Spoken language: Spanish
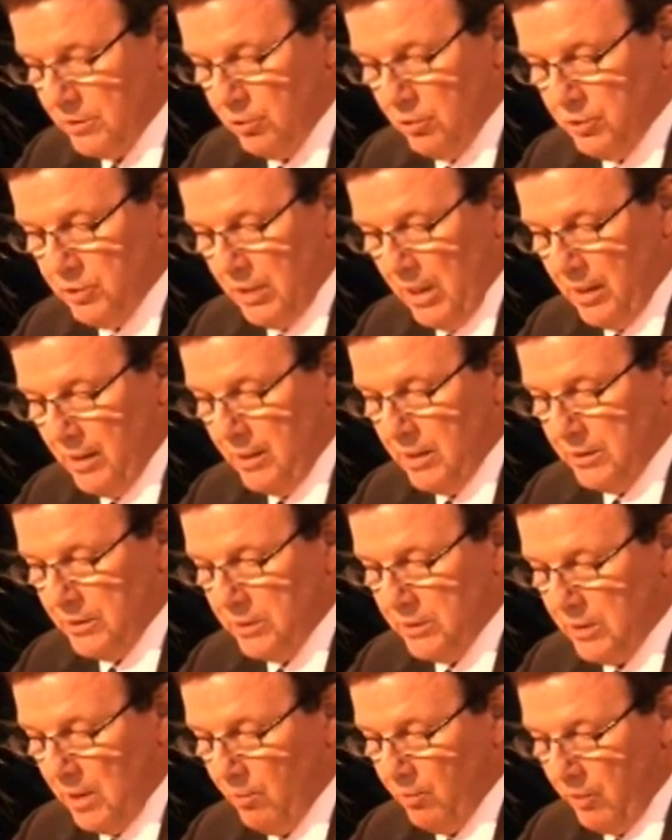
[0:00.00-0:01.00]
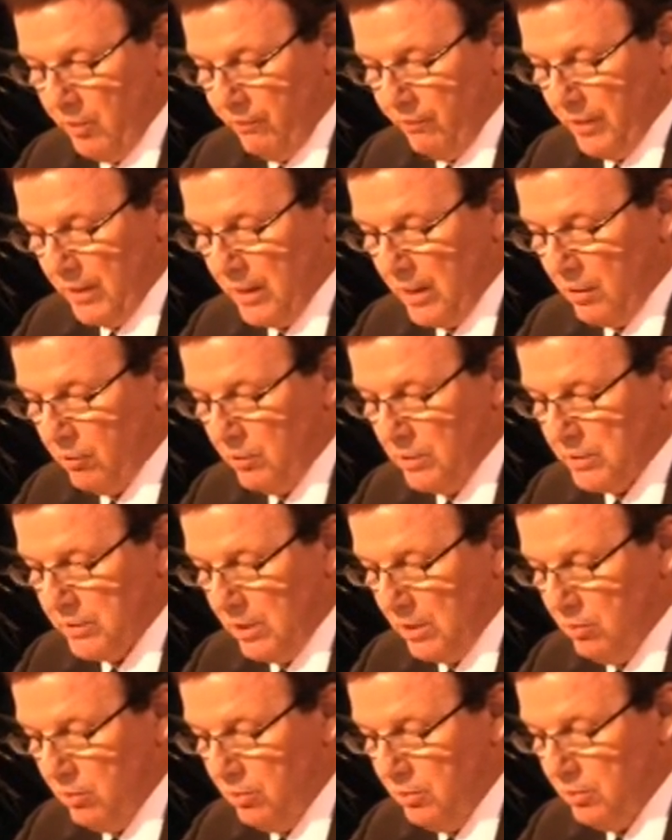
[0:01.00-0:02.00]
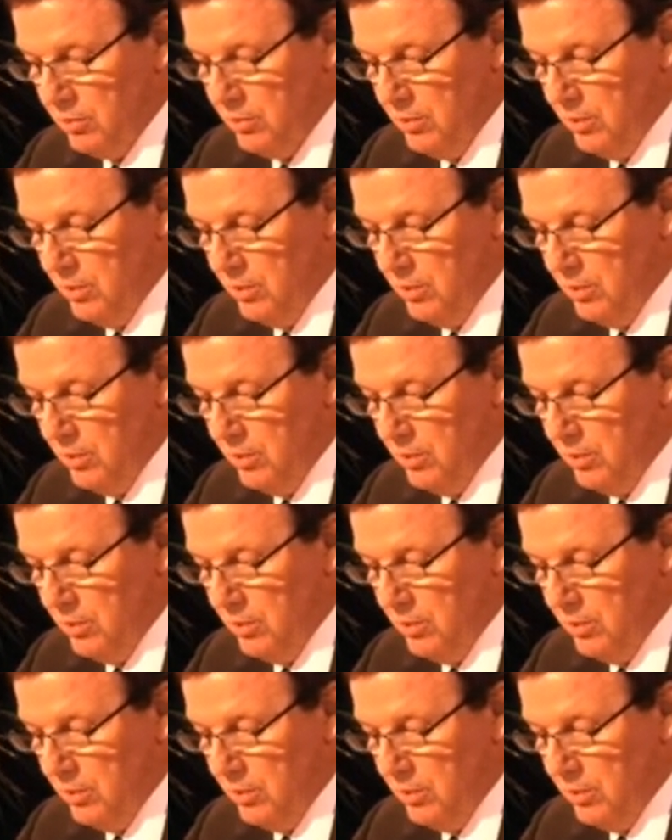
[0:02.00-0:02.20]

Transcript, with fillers: social en el sistema unificado de salud